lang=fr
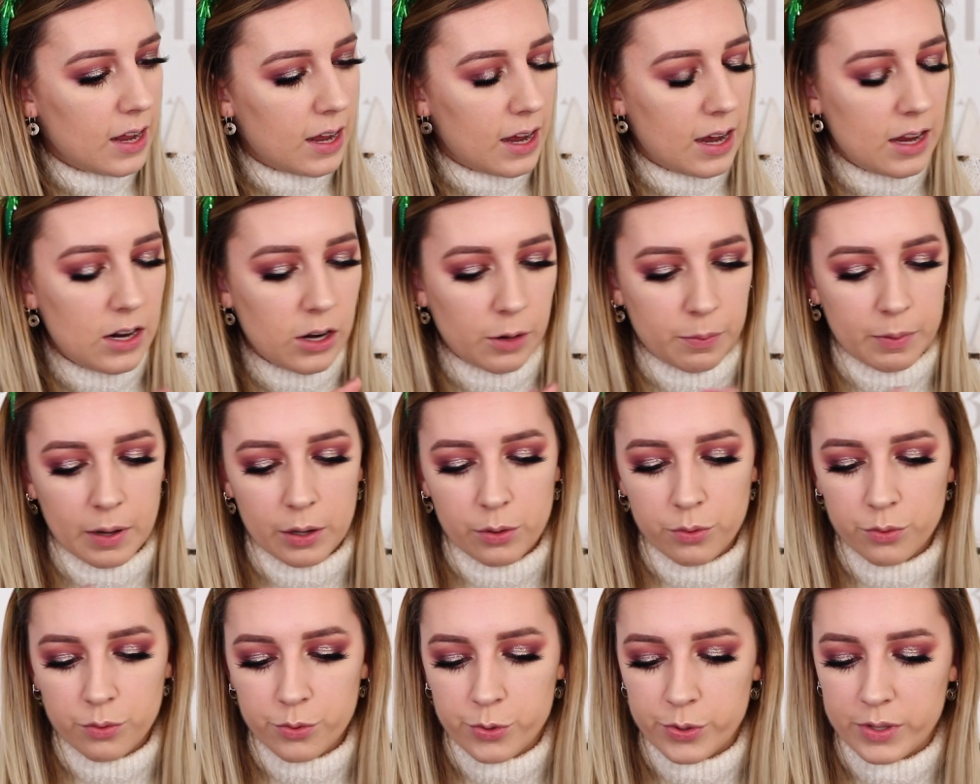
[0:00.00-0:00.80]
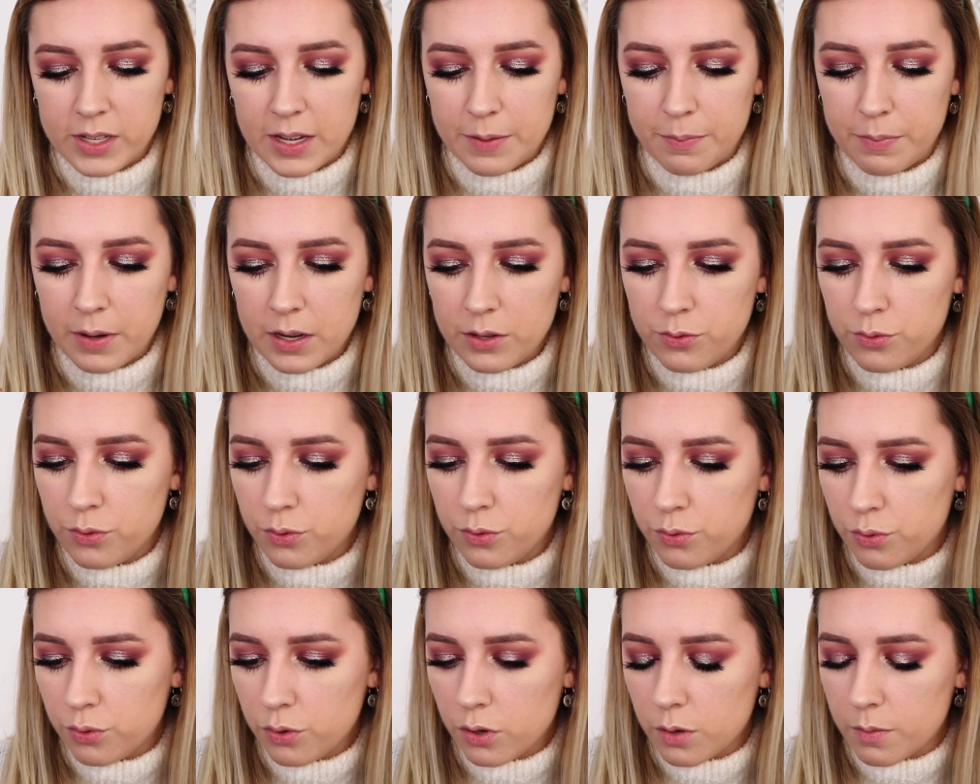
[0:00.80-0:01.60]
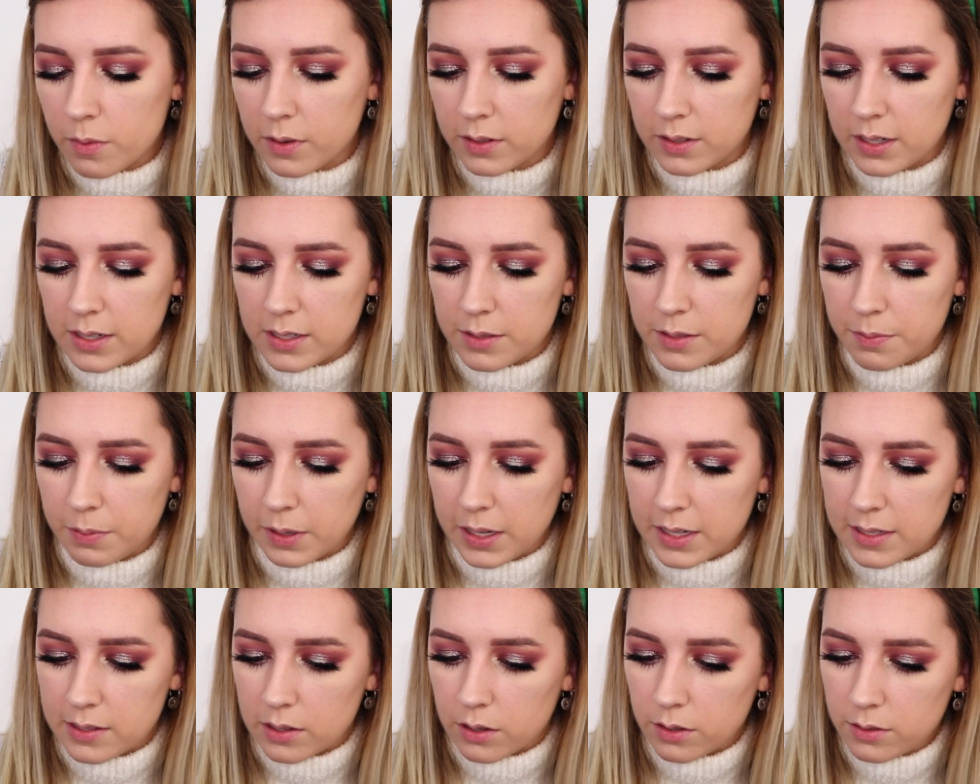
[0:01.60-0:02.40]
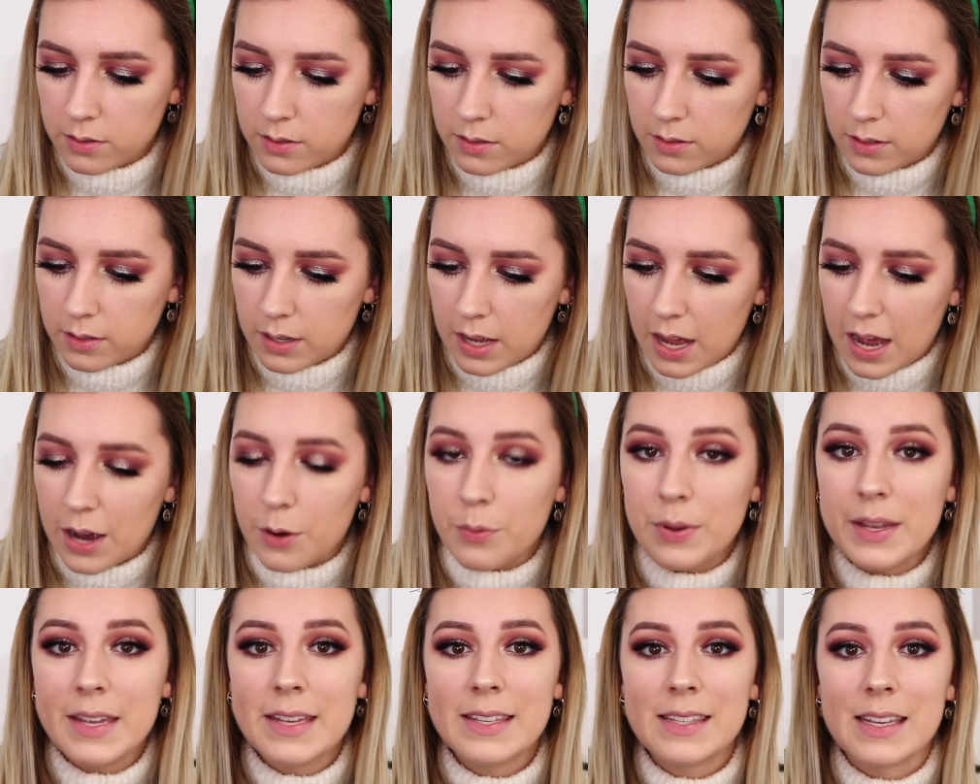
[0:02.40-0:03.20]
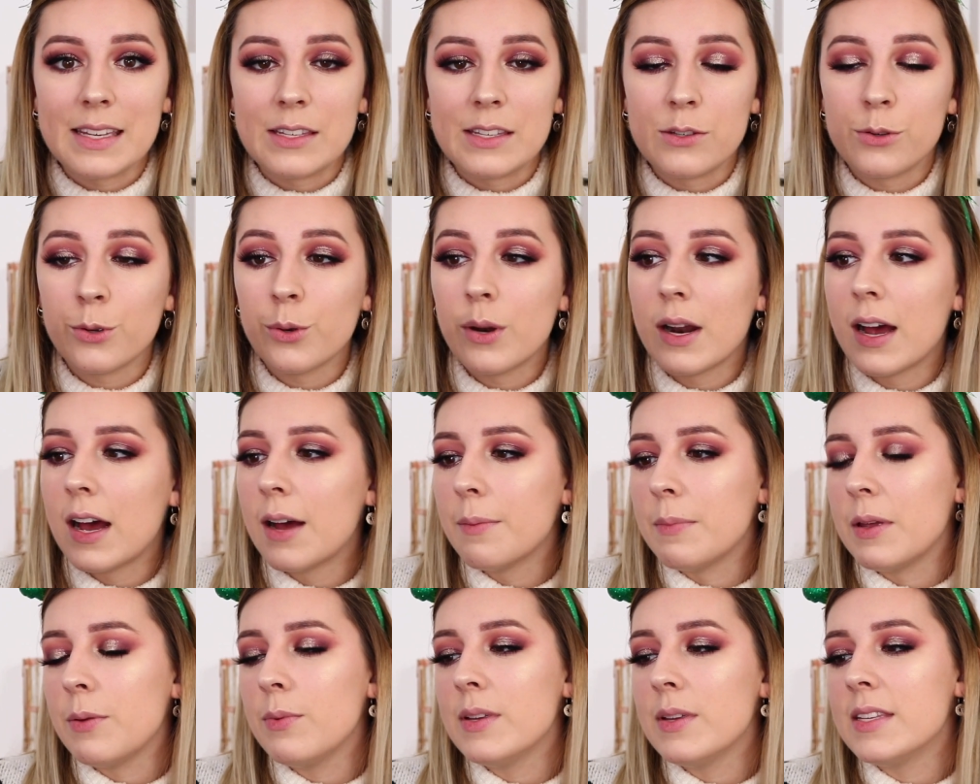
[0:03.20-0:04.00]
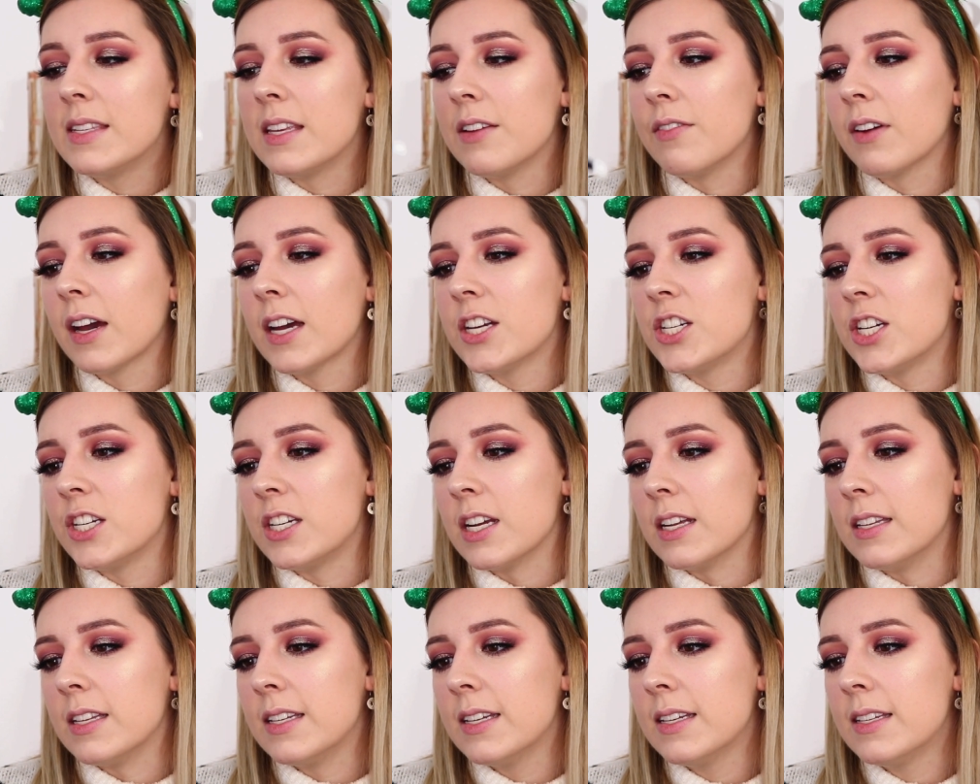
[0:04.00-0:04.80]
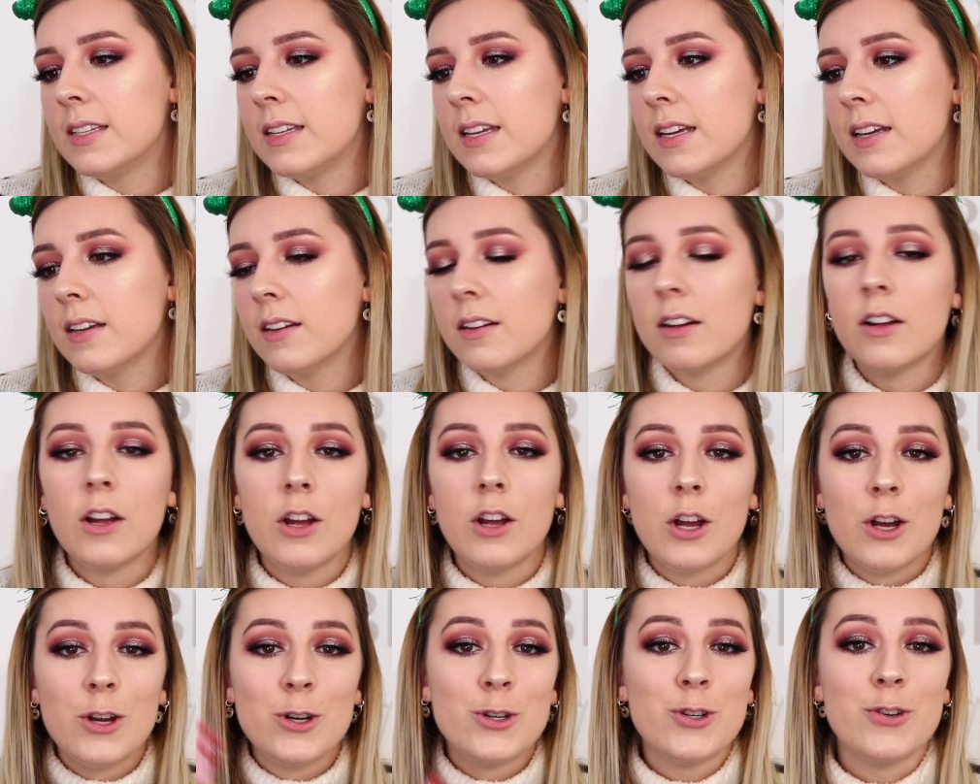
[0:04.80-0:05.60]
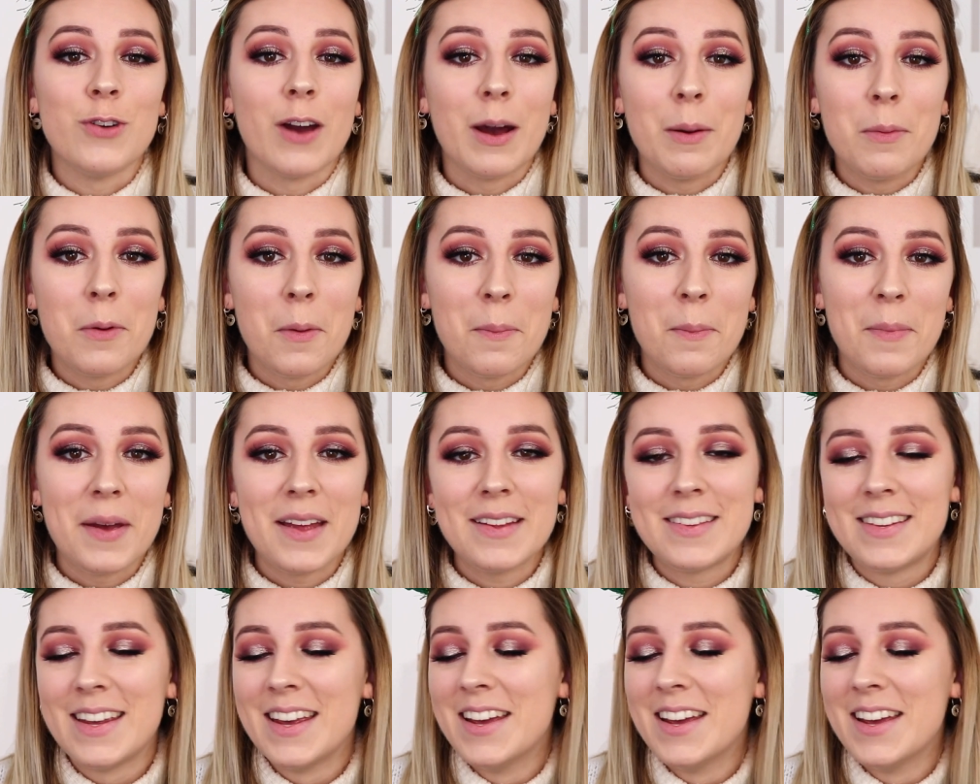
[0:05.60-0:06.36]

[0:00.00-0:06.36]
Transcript: Alors par contre je sais pas du tout comment ça se présente. Ah oui c'est cela, mais oui c'est vrai j'ai déjà testé. Je suis vraiment bête,